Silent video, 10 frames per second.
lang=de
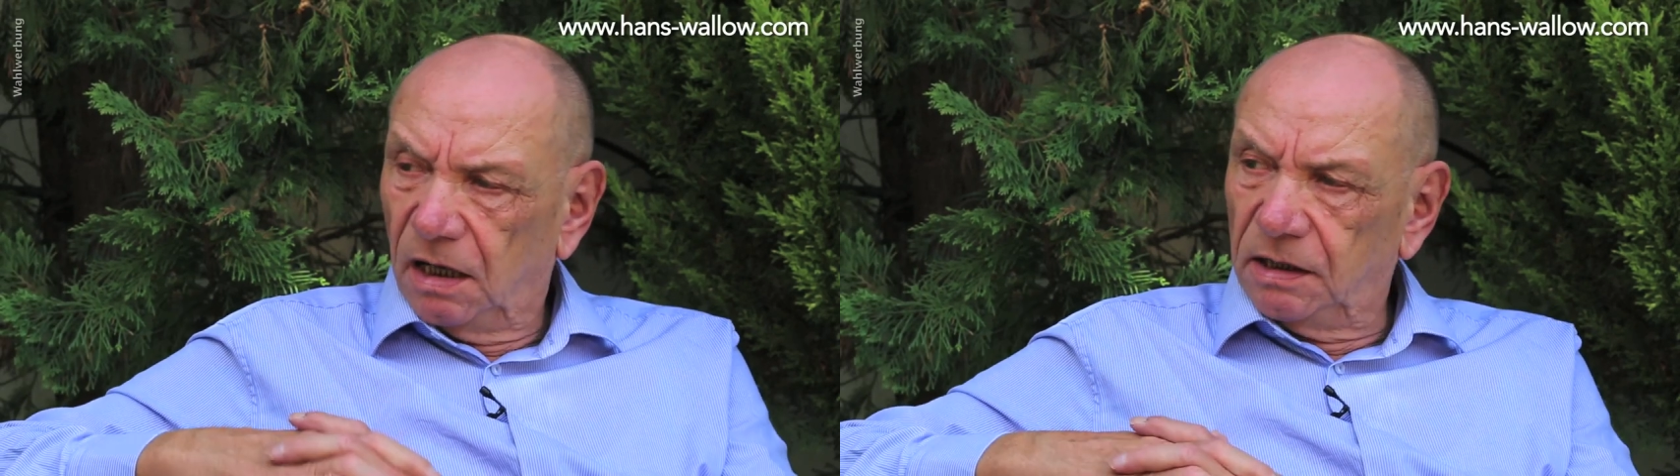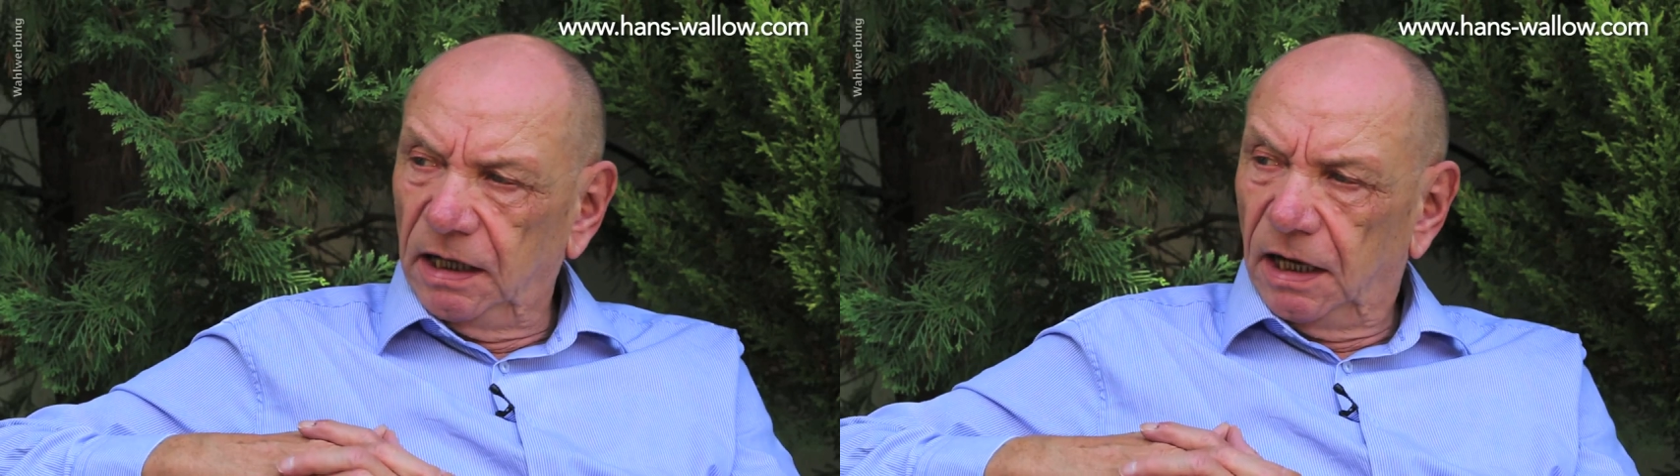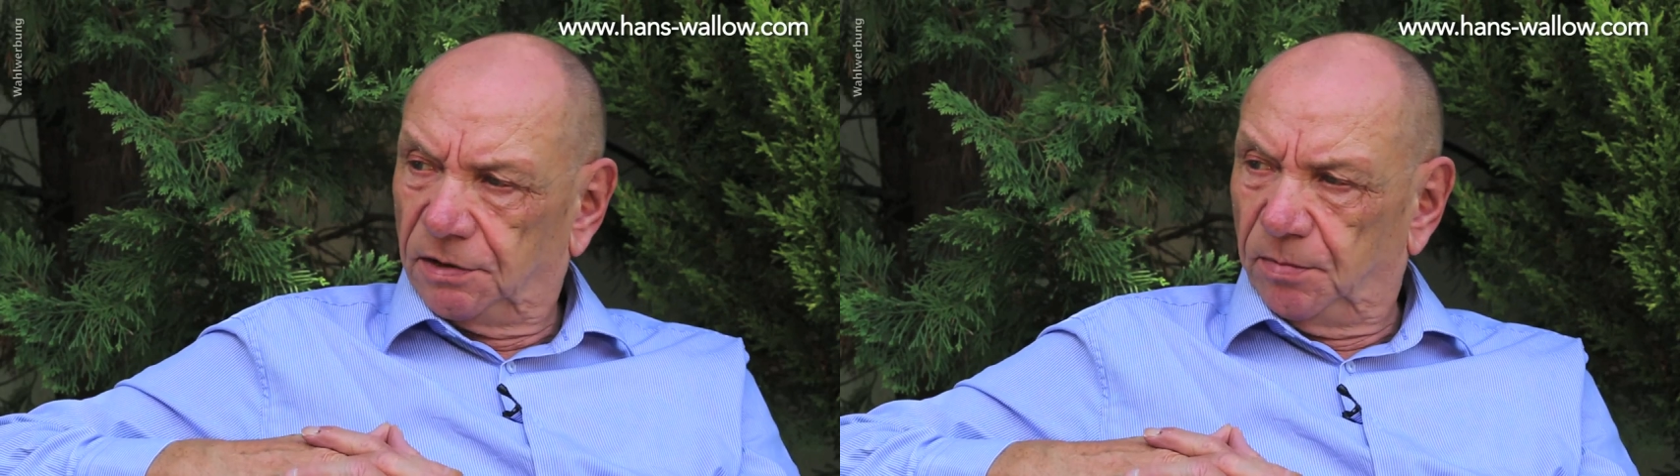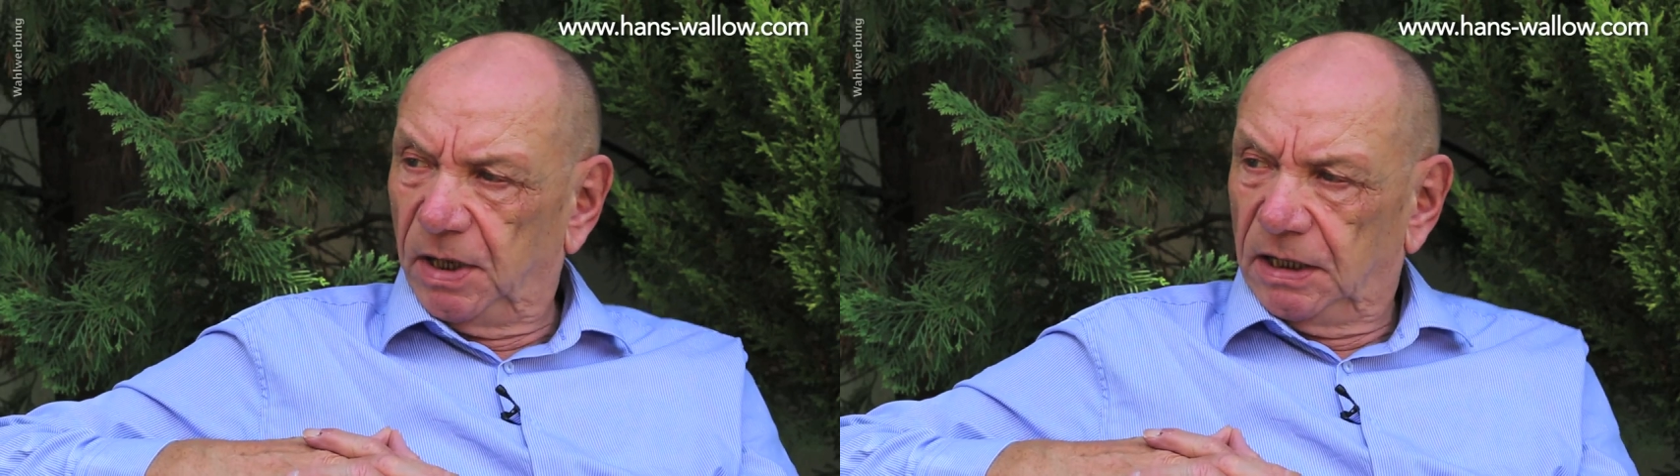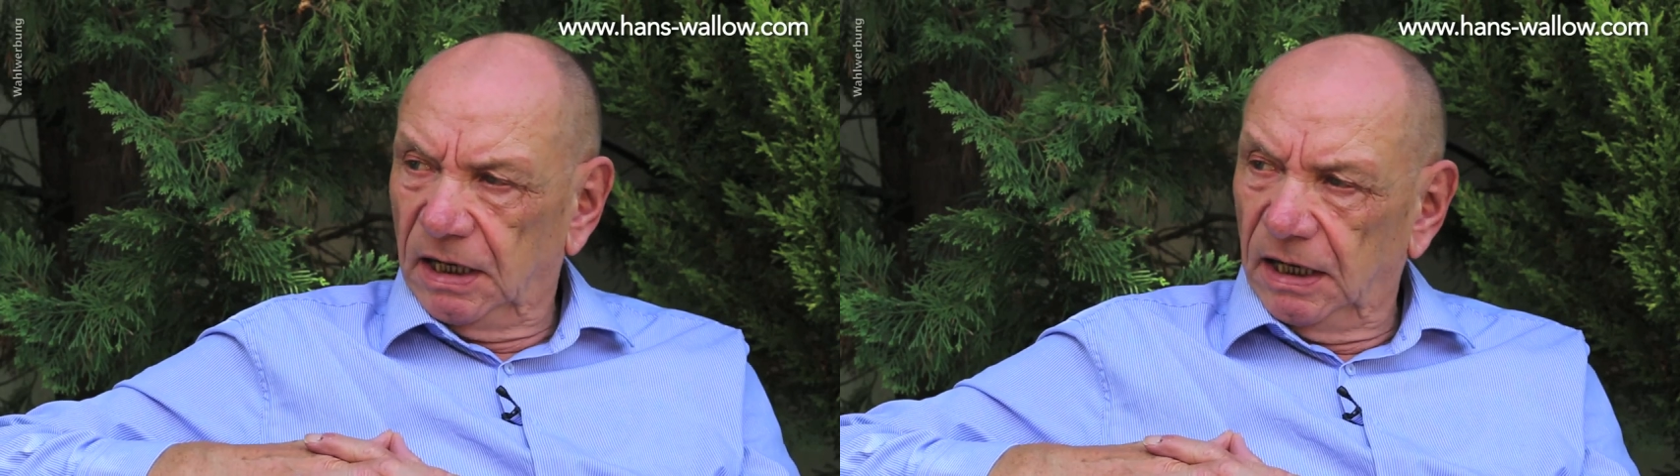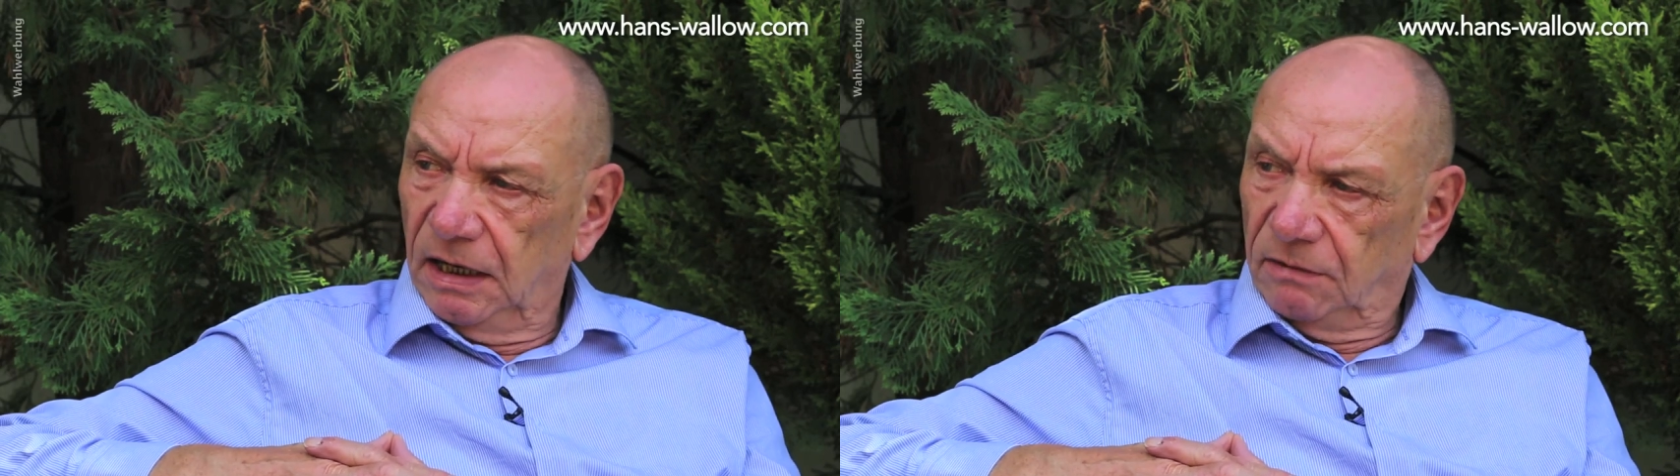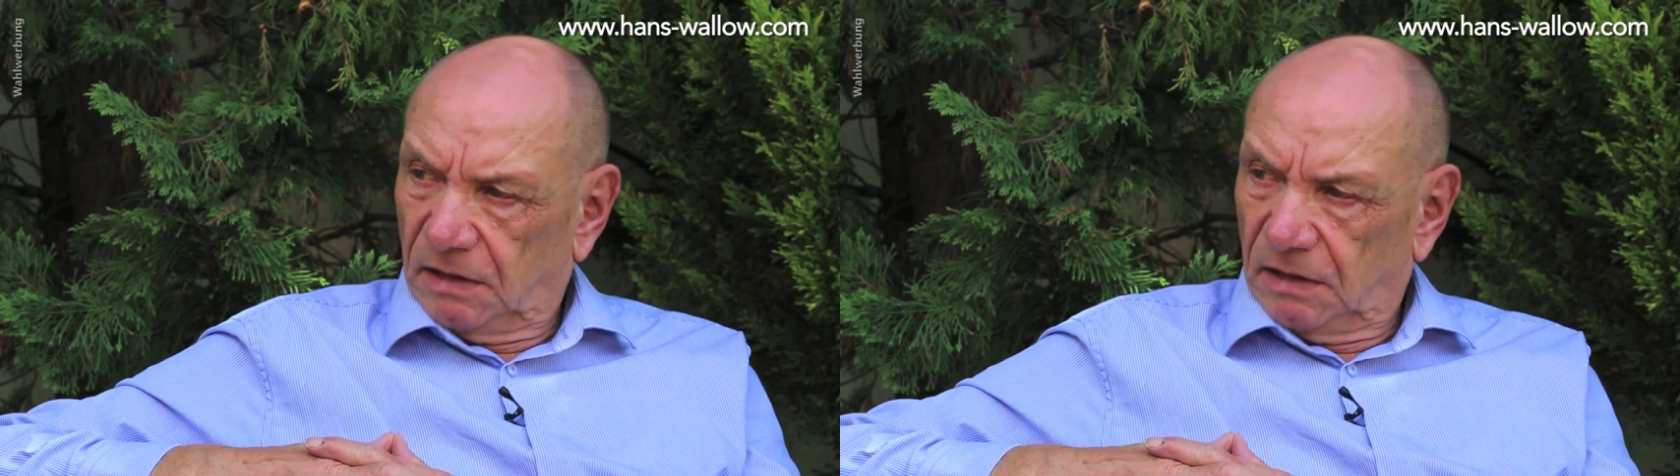die SPD